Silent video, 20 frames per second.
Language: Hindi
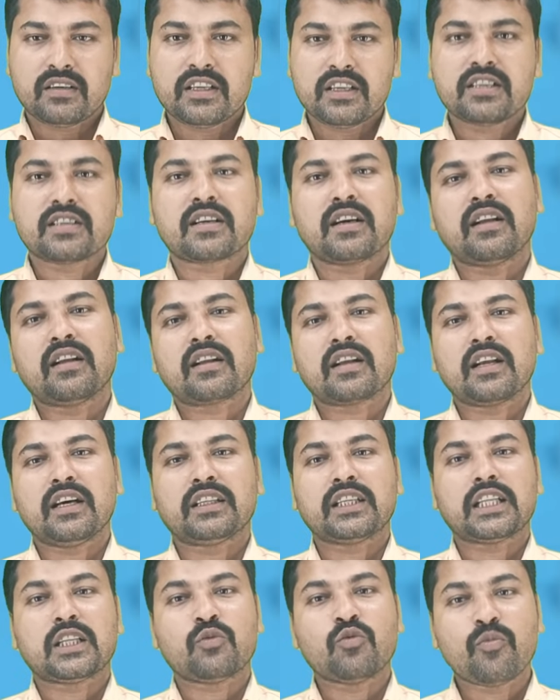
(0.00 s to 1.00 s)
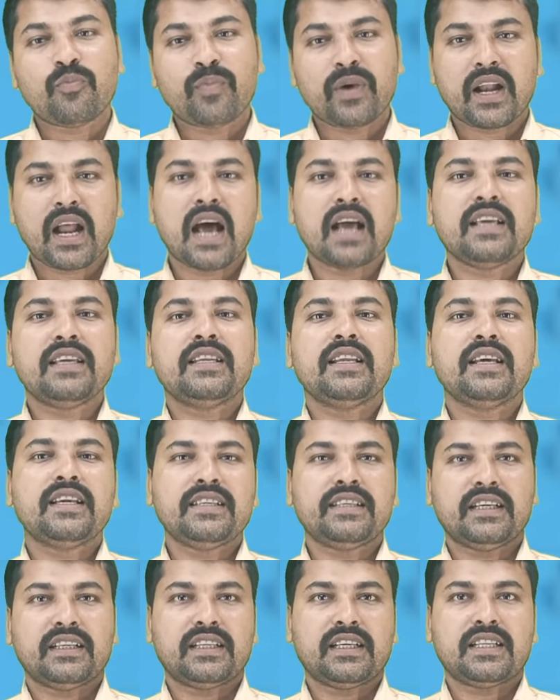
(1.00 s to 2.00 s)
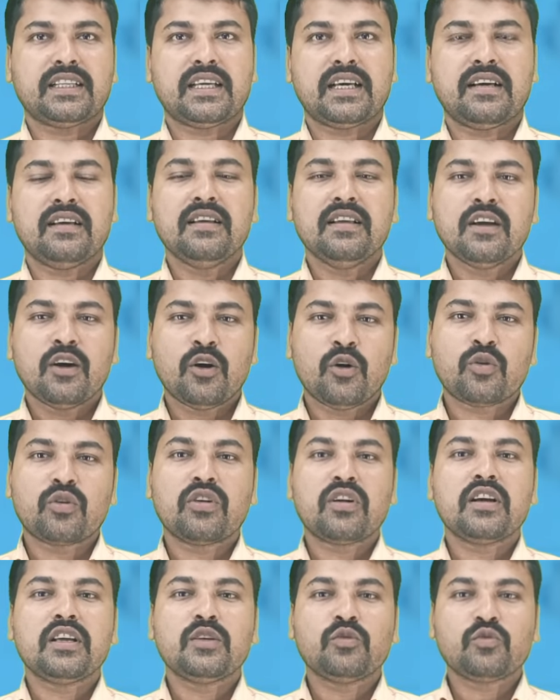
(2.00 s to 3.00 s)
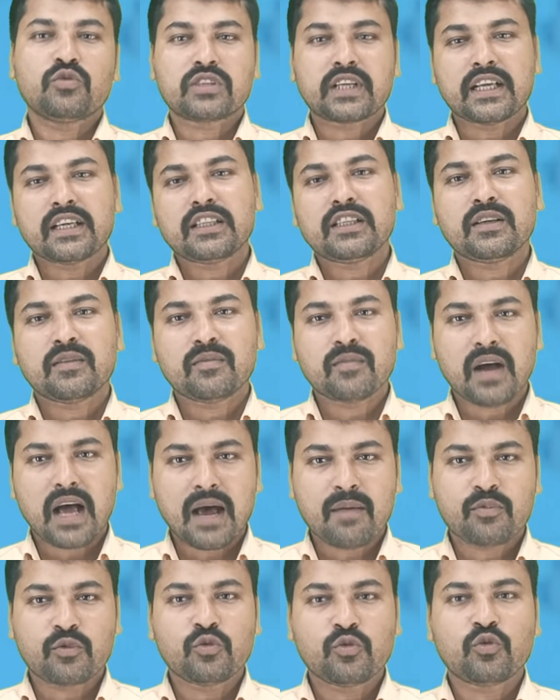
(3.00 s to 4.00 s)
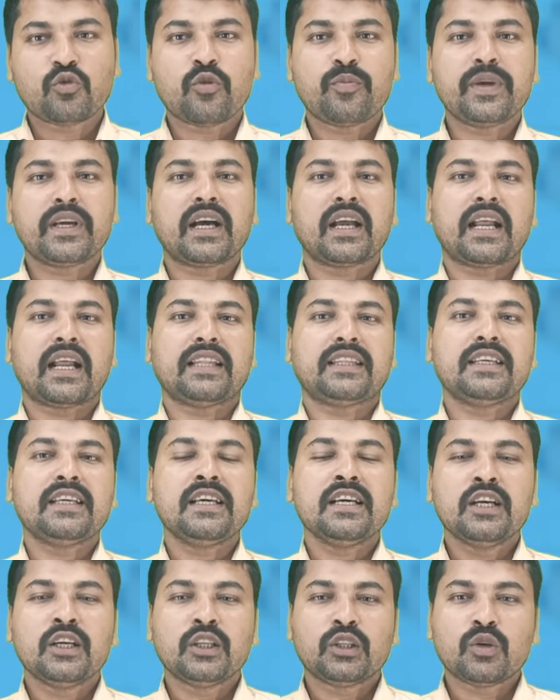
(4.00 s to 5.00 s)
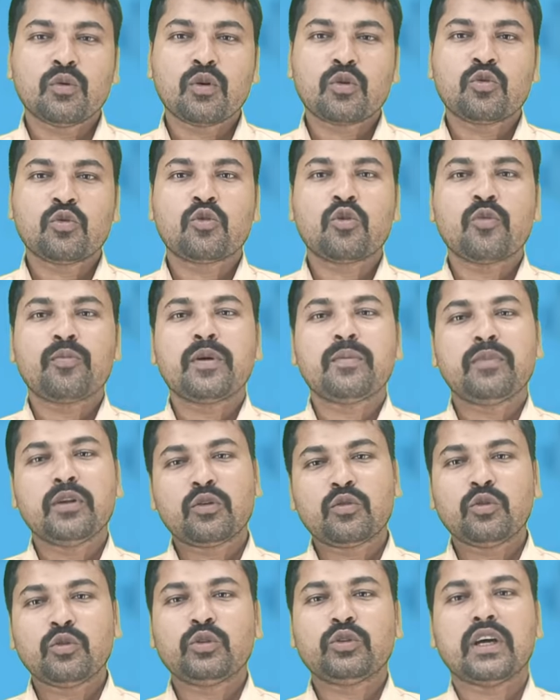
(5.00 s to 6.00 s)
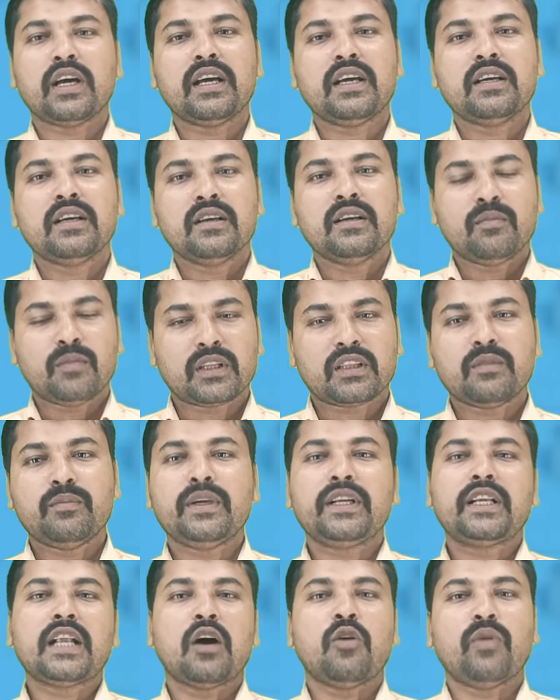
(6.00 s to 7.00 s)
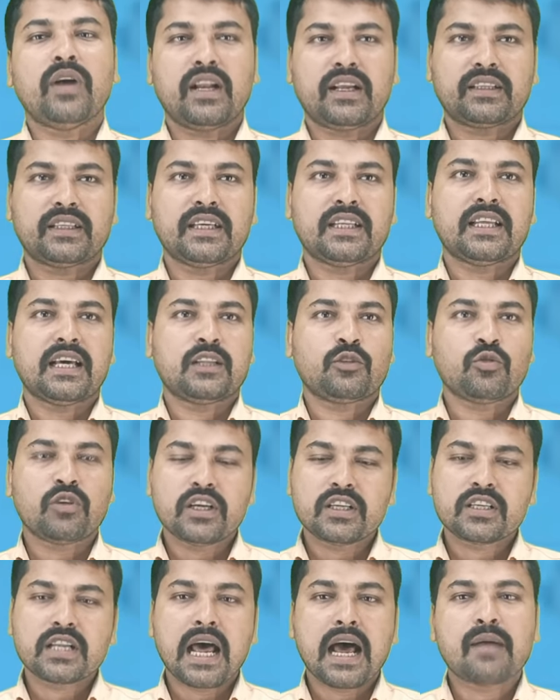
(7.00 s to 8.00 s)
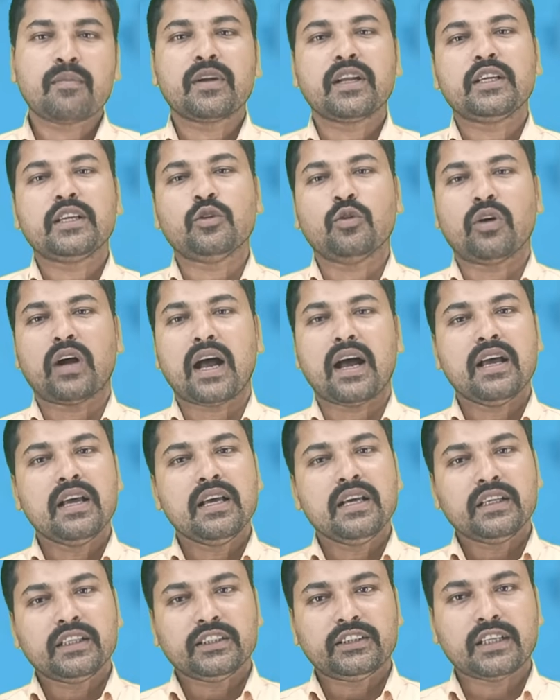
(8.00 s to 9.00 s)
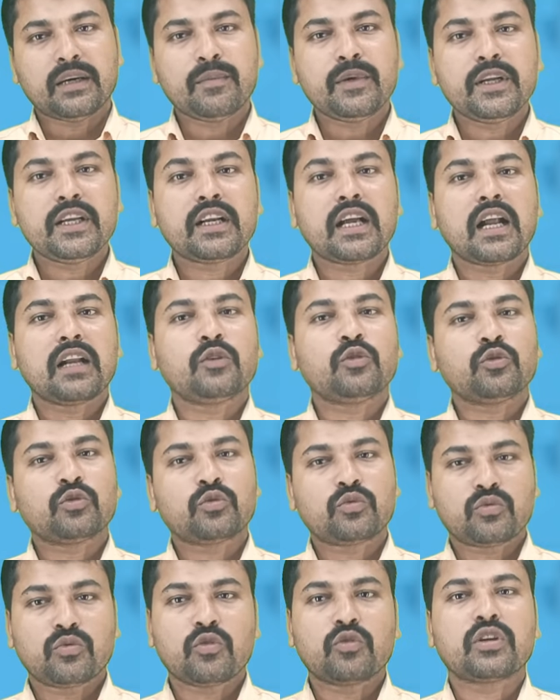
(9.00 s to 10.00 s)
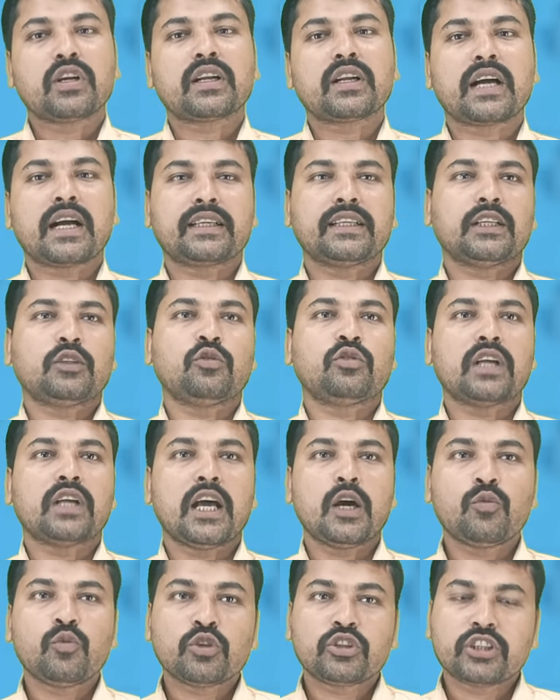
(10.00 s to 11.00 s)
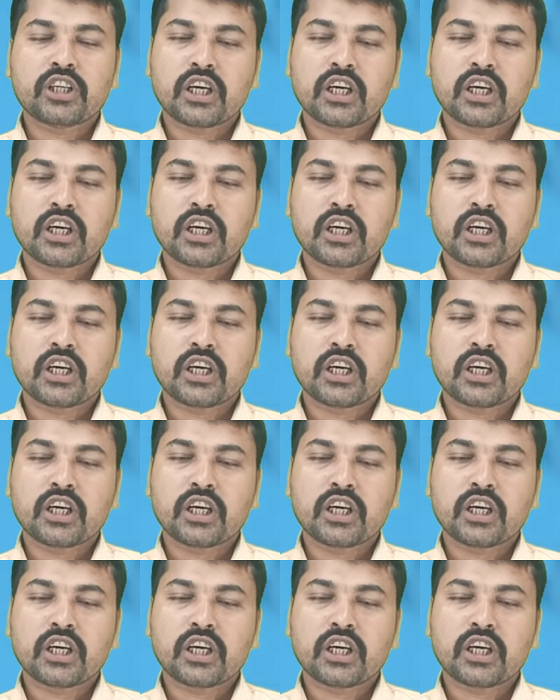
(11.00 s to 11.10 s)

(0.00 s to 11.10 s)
डिस्कलर रहता था वो पढ़ा ही नहीं जाता था और न ही उसका यदि आप टू कॉपी कराते तो वो टू कॉपी बिल्कुल जो है मतलब मिटा हुआ लगता था तो ऐसा अब नहीं होगा जमीन का जो टोटल कागजात होता है वो